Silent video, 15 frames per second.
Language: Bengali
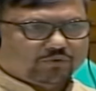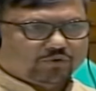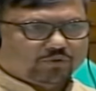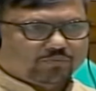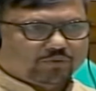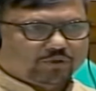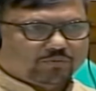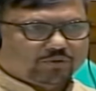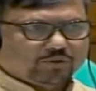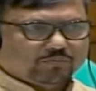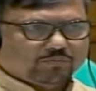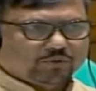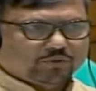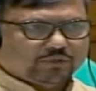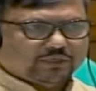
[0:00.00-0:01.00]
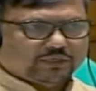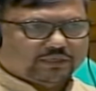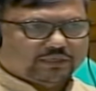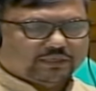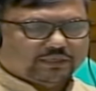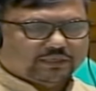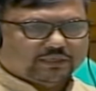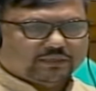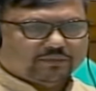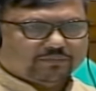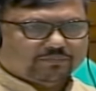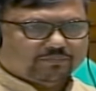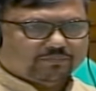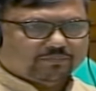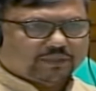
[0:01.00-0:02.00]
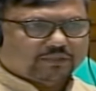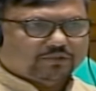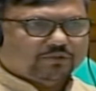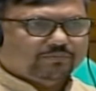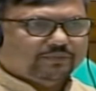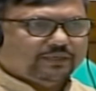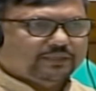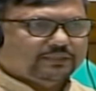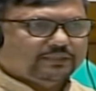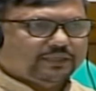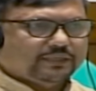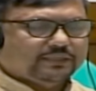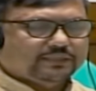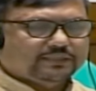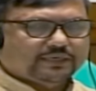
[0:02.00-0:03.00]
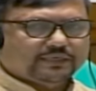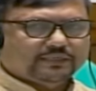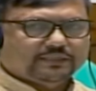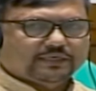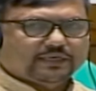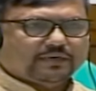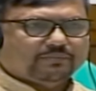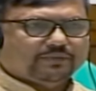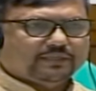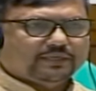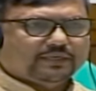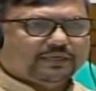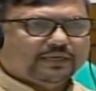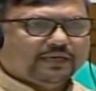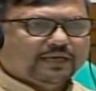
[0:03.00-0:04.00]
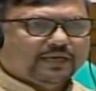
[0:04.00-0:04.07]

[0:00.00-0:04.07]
নৌ পরিবহন মন্ত্রীর মাধ্যমে জানতে চাই যে আমাদের